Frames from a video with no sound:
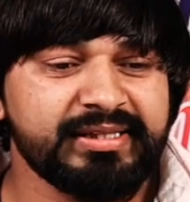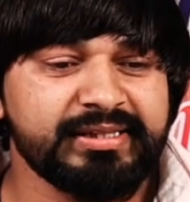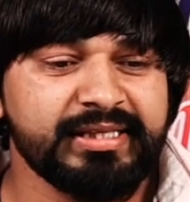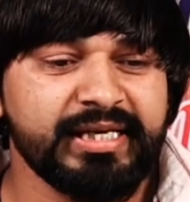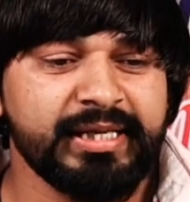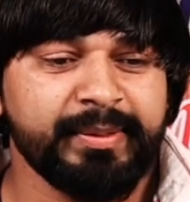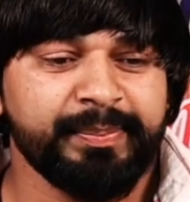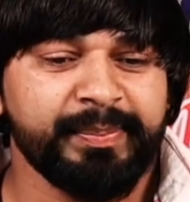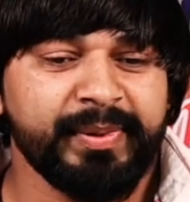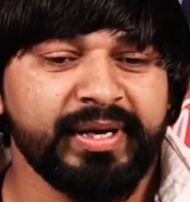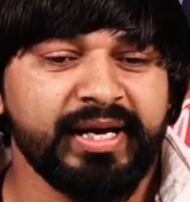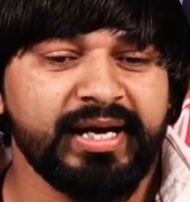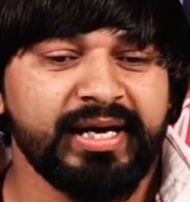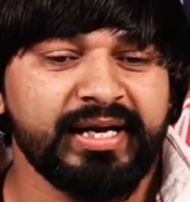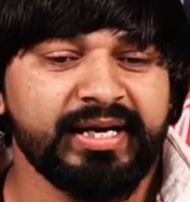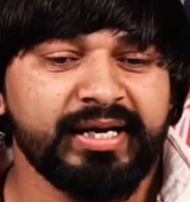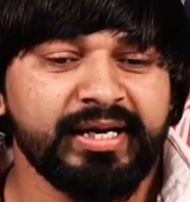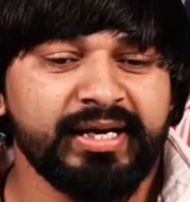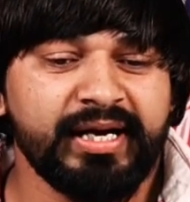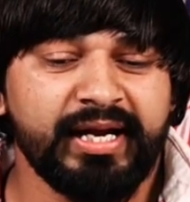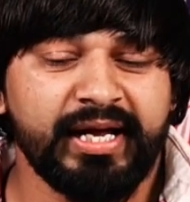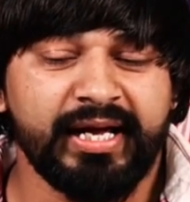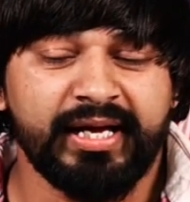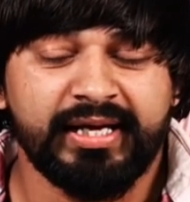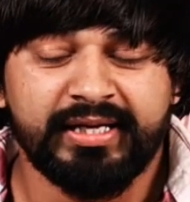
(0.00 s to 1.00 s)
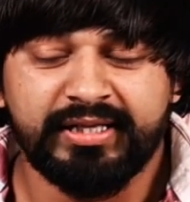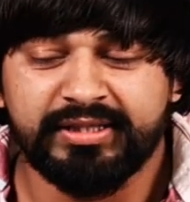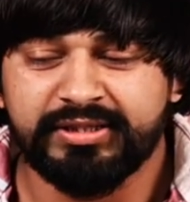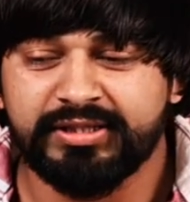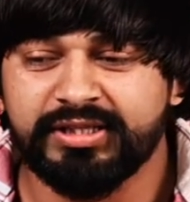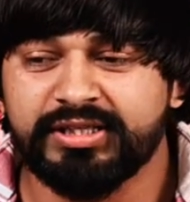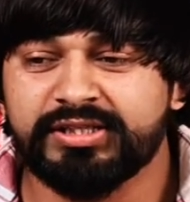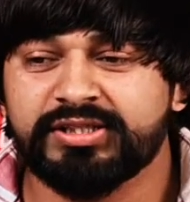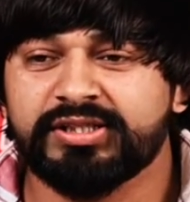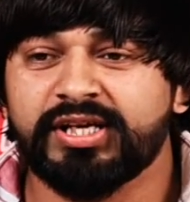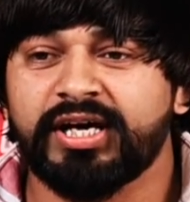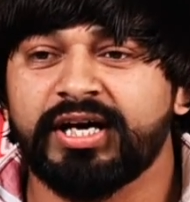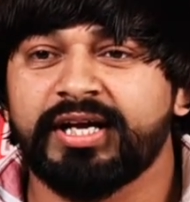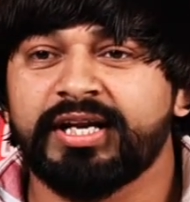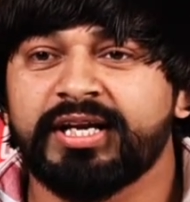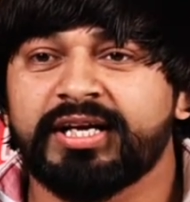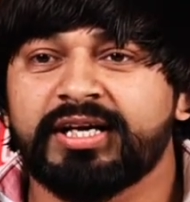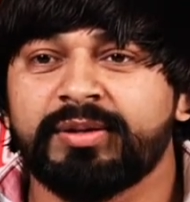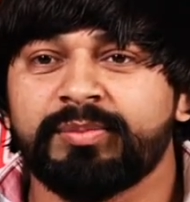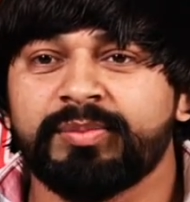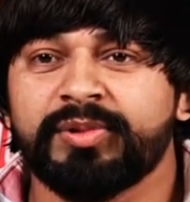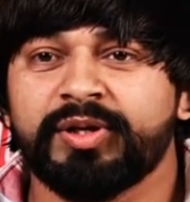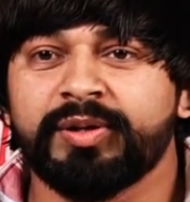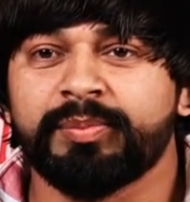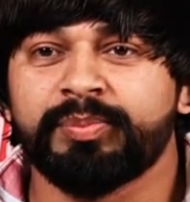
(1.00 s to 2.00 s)
है तेरे प्यार ने तेरी सारी
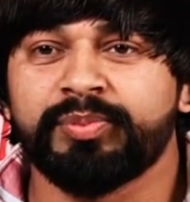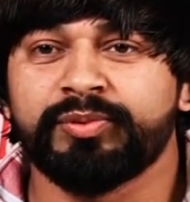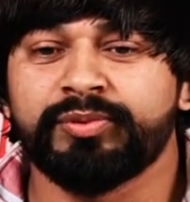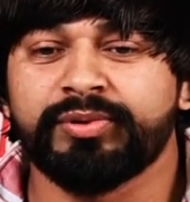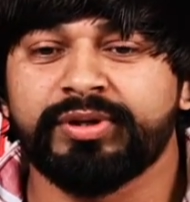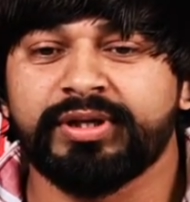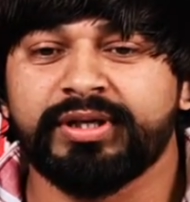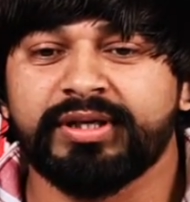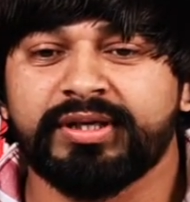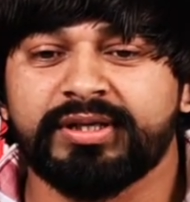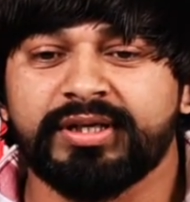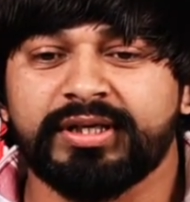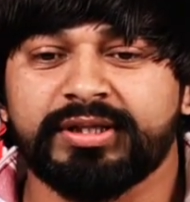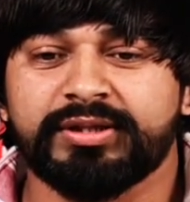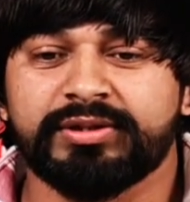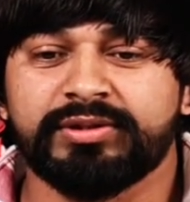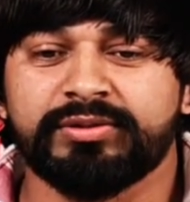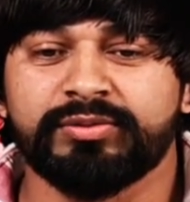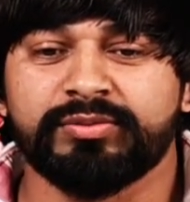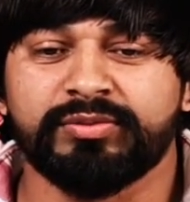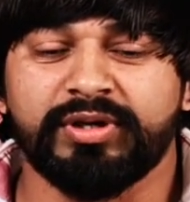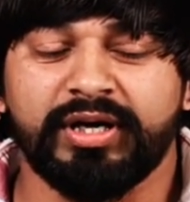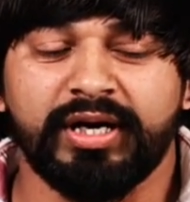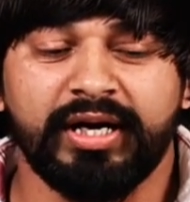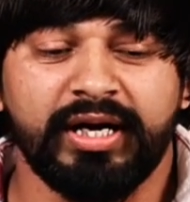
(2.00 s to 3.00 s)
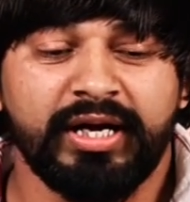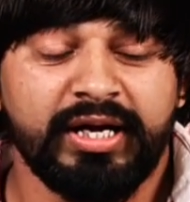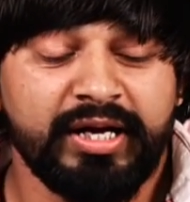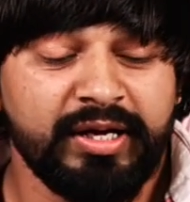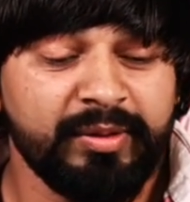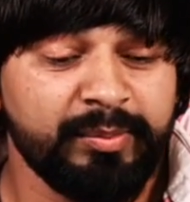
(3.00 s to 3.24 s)
कमी पूरी कर दूंगा